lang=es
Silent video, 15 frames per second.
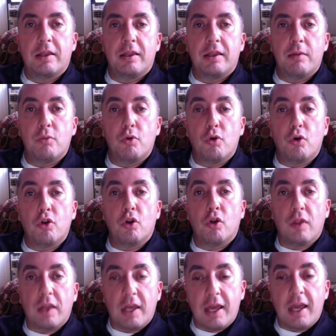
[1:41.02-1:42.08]
de modo
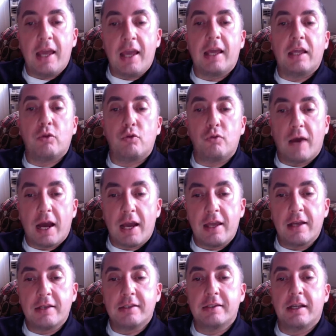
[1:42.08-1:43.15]
de que tú
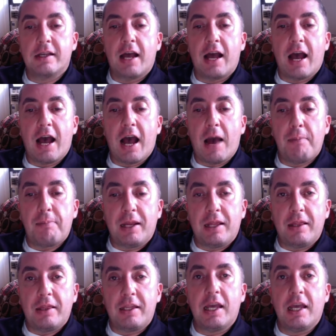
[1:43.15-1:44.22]
vayas
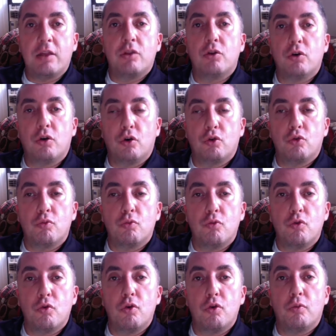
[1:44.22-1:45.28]
aprendiendo o tus
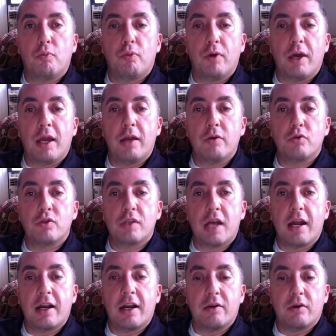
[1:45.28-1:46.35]
músculos puedan
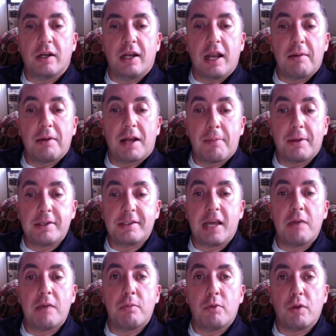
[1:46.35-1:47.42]
usar la capacidad
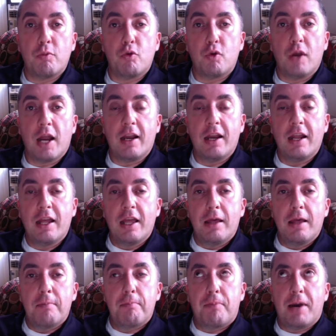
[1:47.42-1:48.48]
de memoria muscular
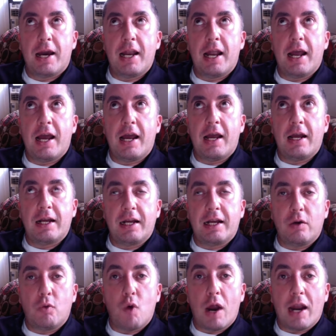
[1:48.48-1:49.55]
para
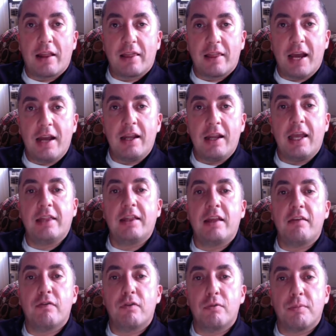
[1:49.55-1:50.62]
guardar esta
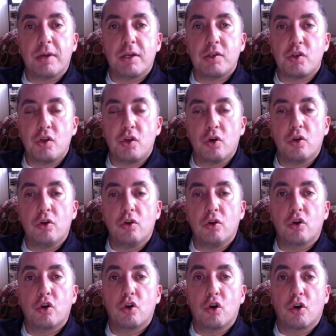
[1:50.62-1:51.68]
información
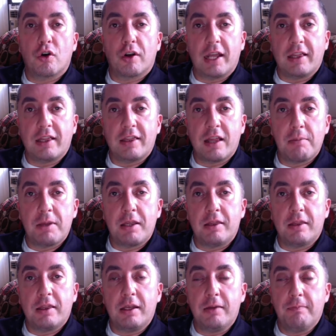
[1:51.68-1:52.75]

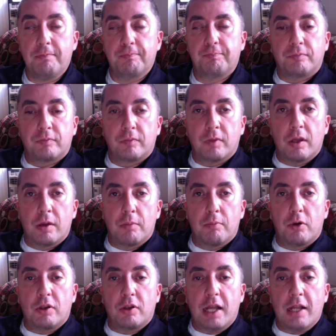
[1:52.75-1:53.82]
correctamente.
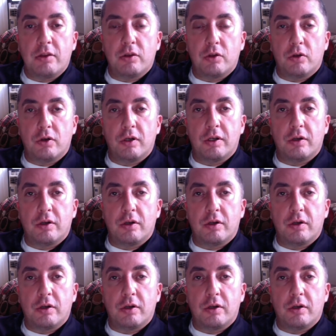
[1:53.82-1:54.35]
Por tanto,